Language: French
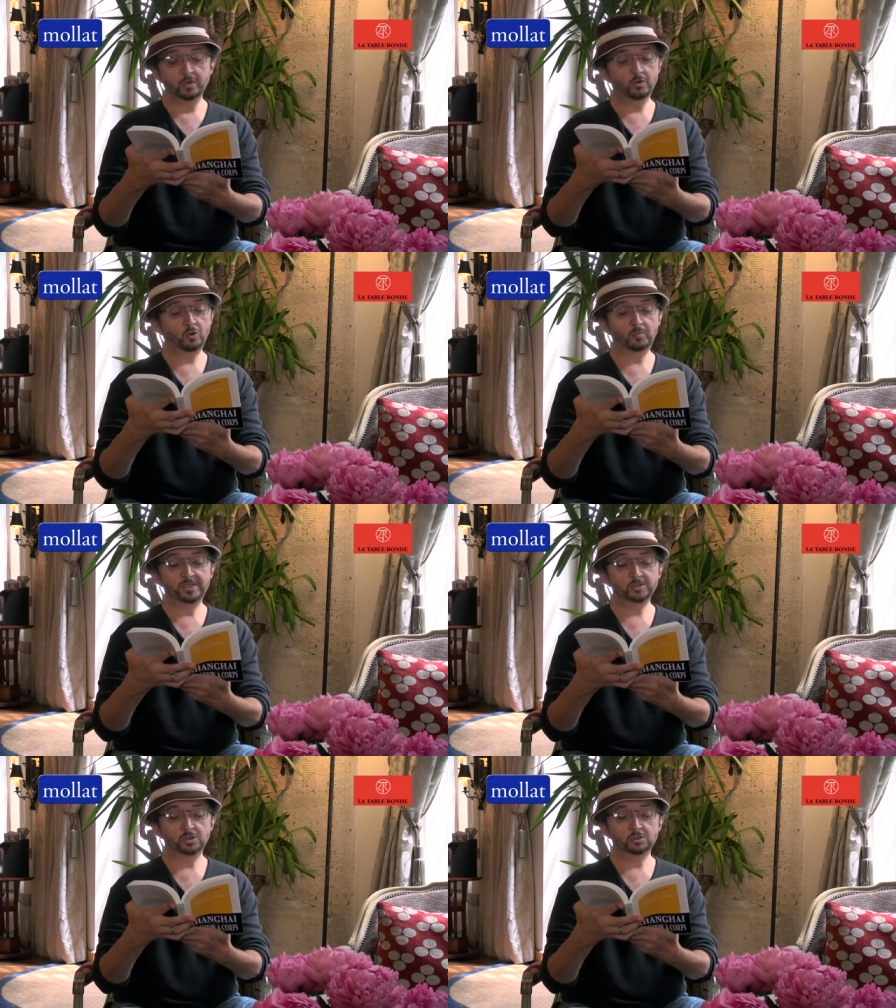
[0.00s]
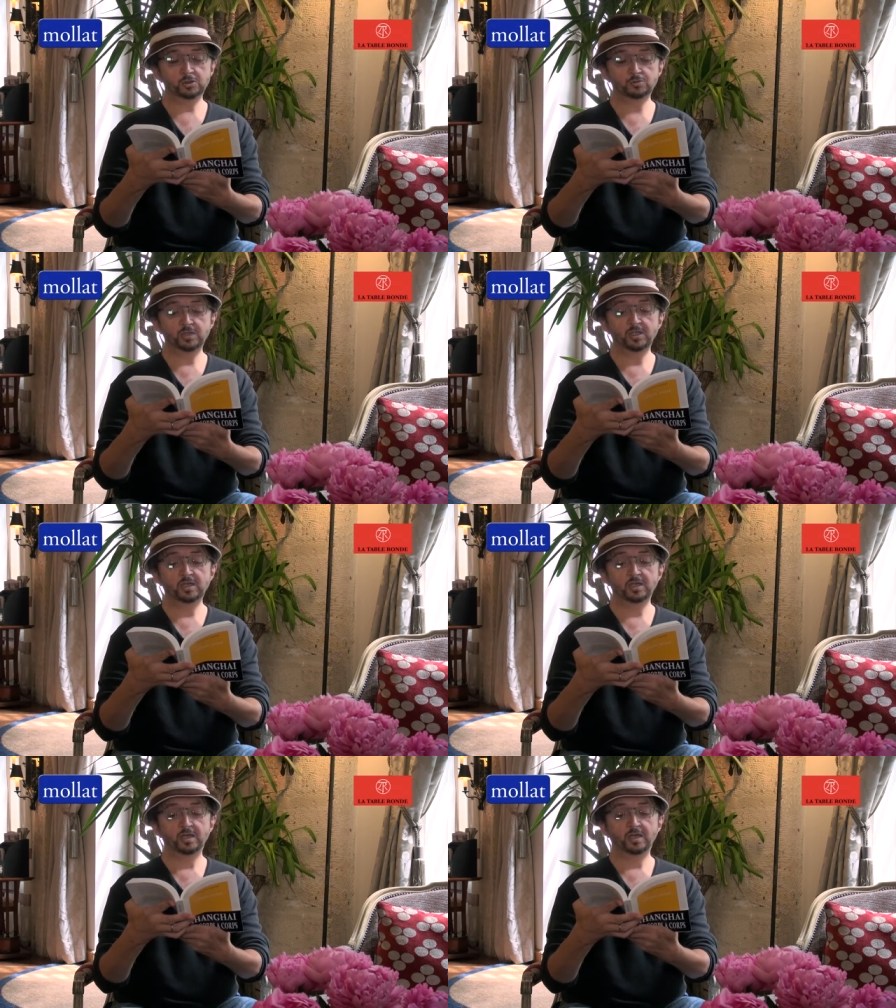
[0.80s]
non parce que j'en suis
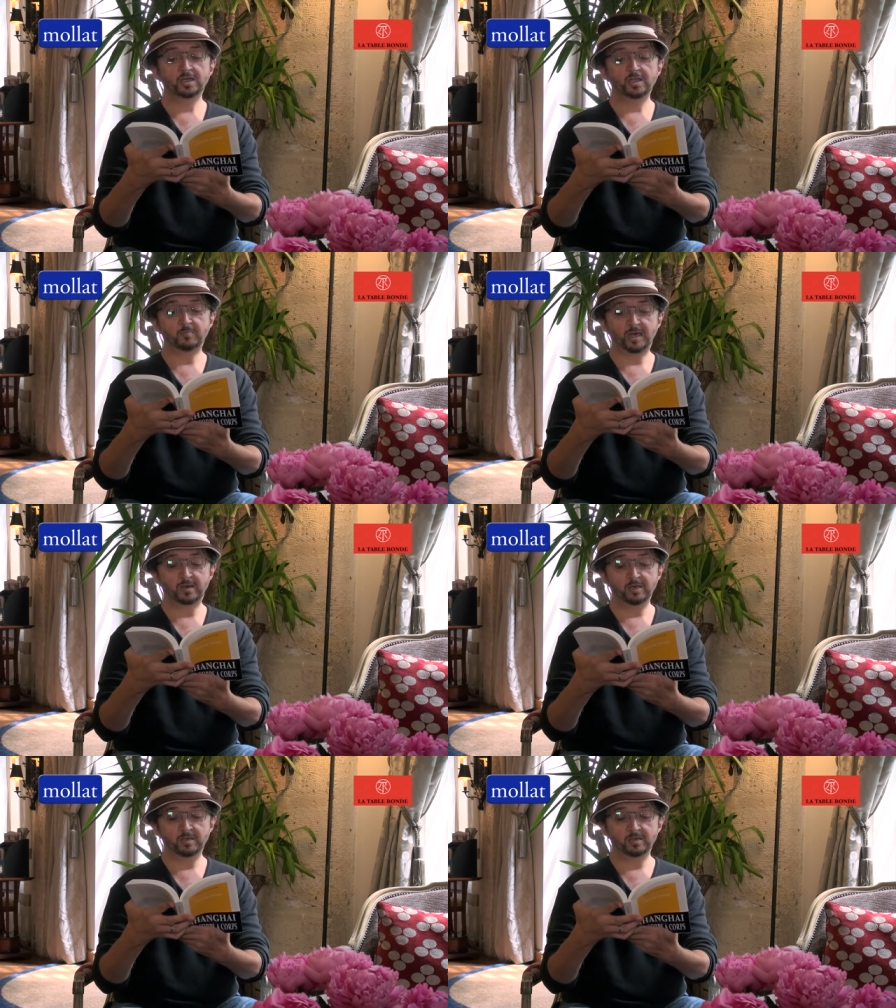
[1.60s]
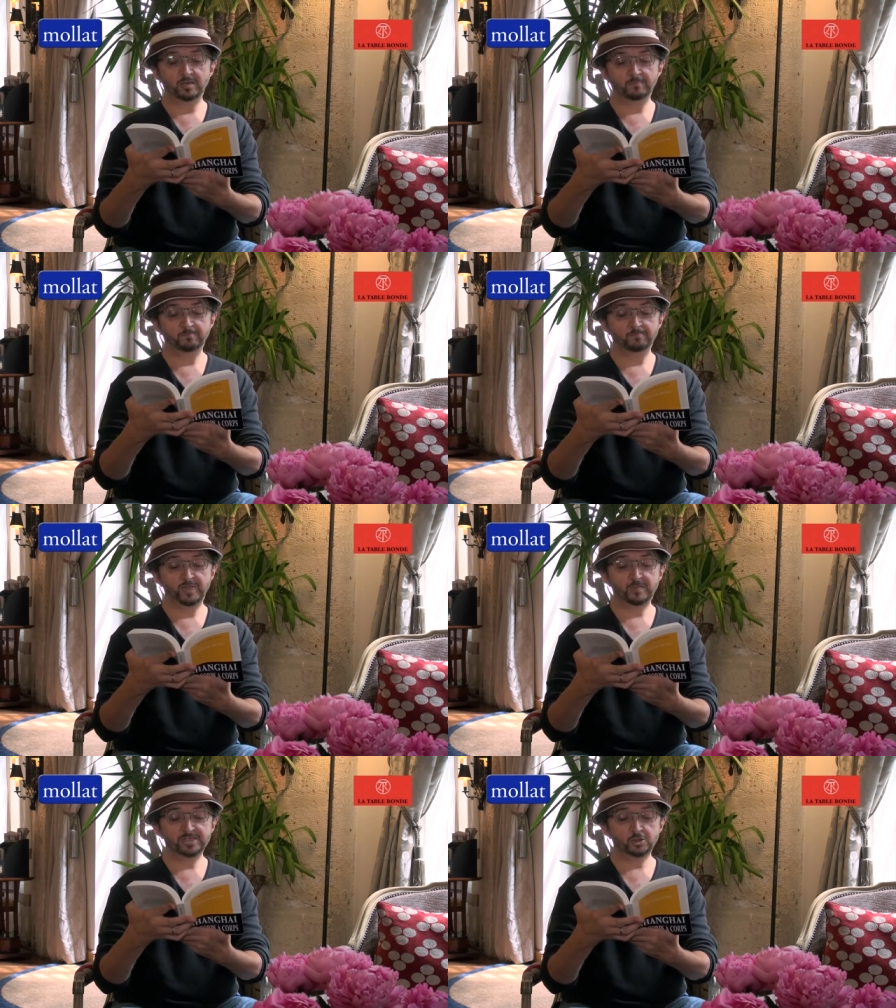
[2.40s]
incapable,
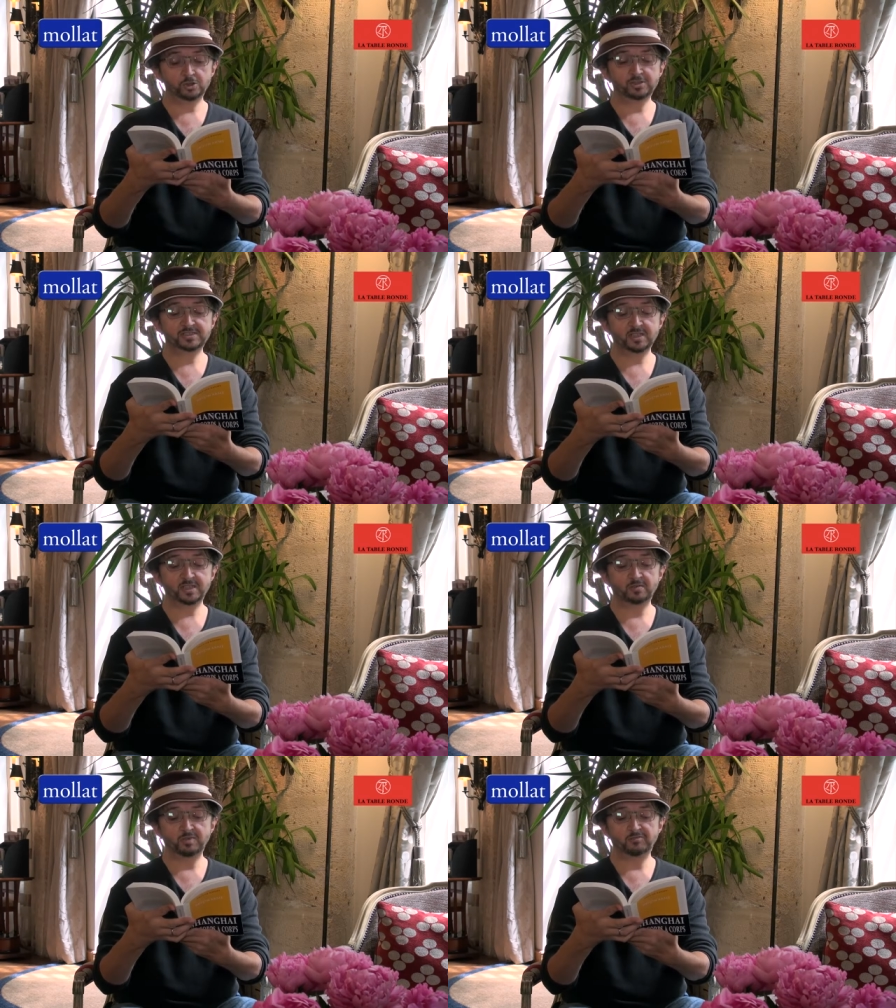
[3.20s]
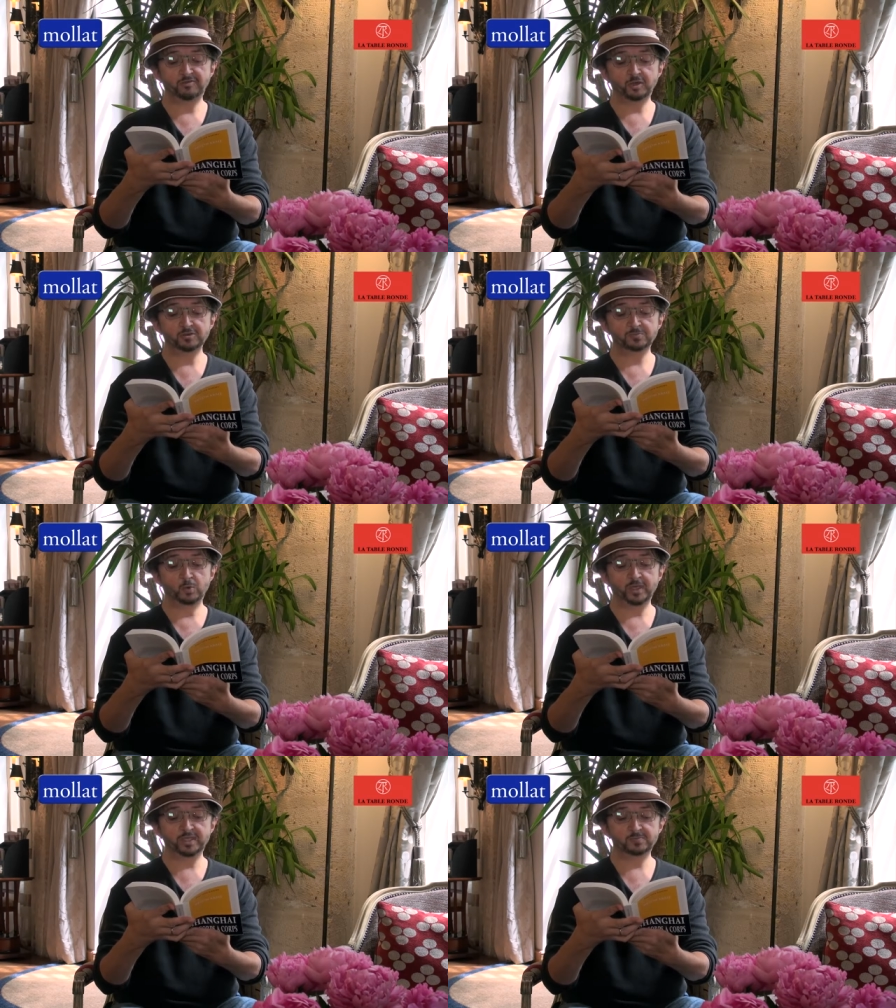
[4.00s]
mais parce que je scinde mes forces
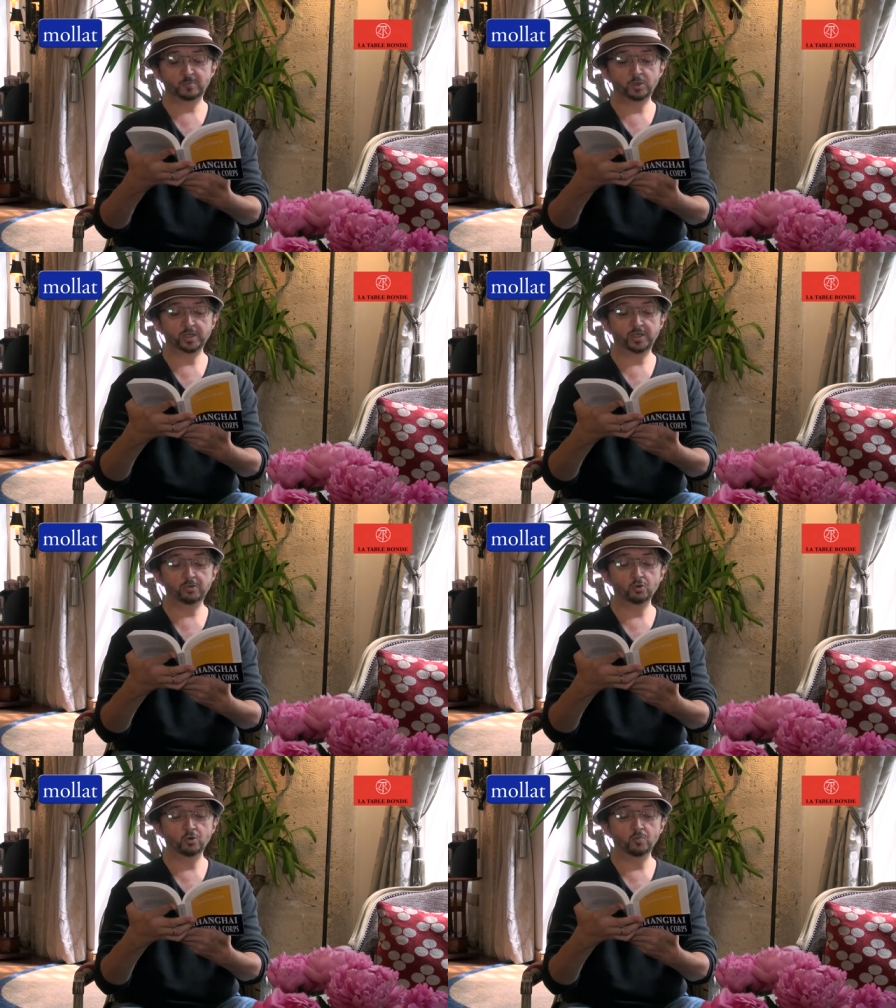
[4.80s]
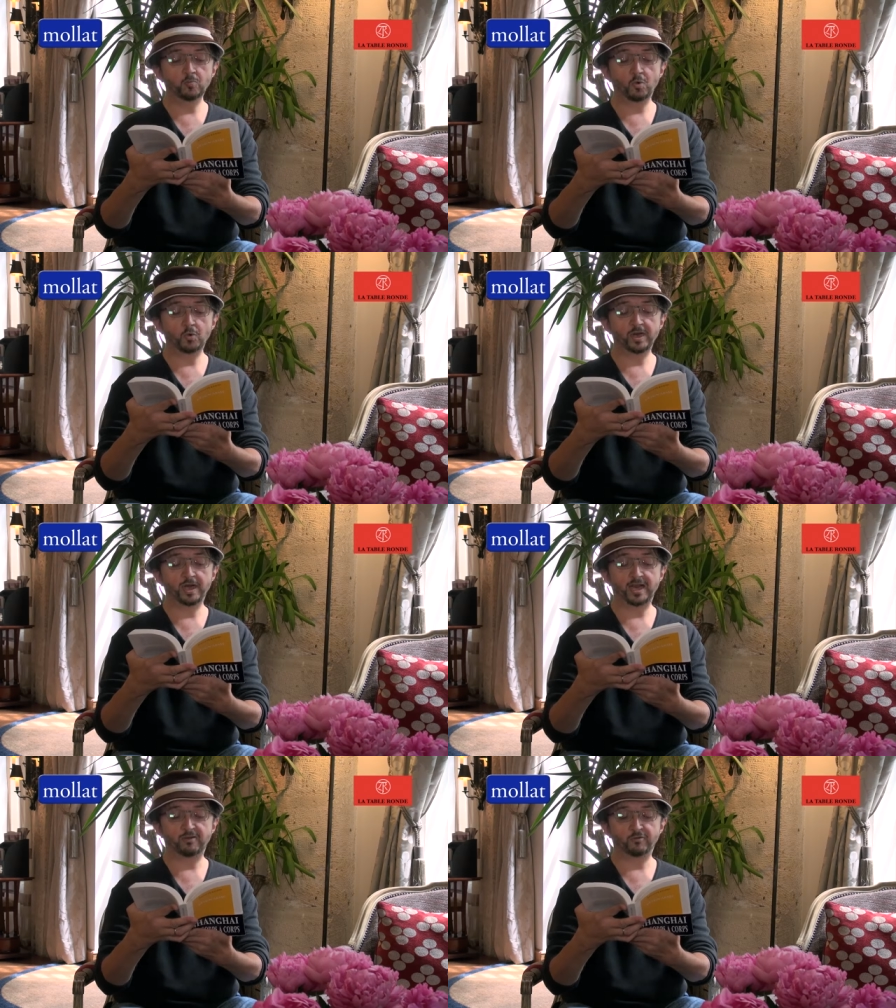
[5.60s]
pour explorer deux mondes
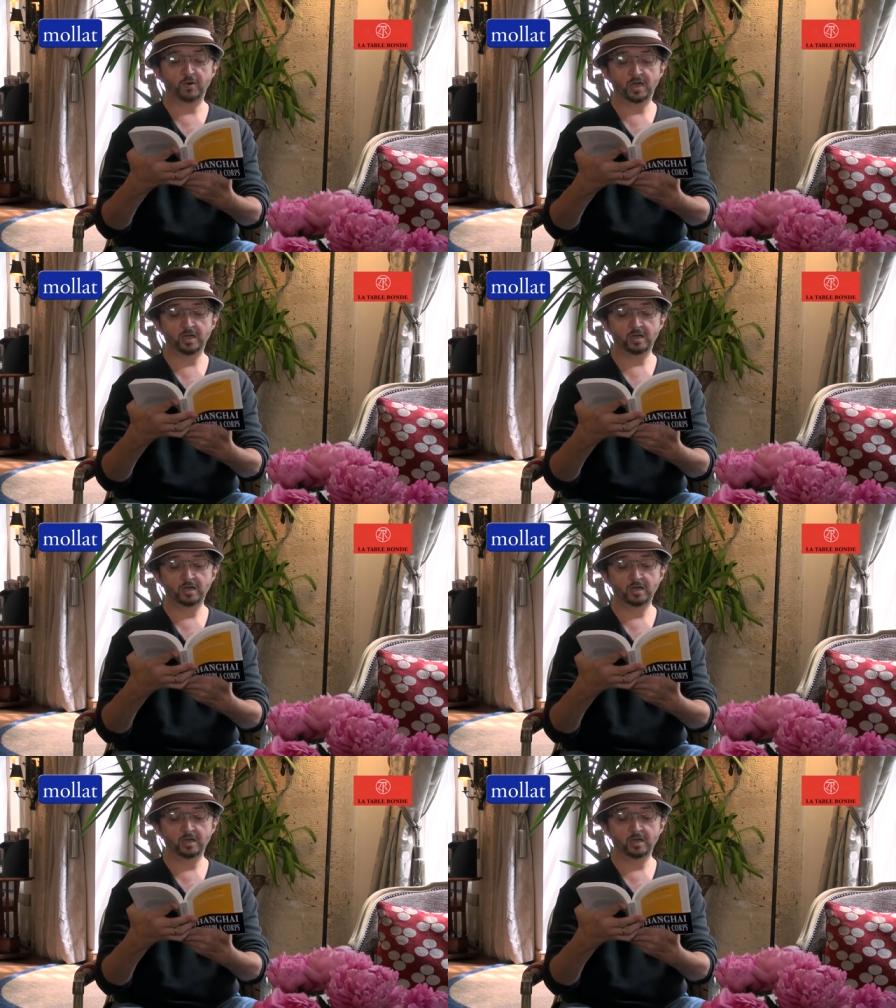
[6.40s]
à la fois.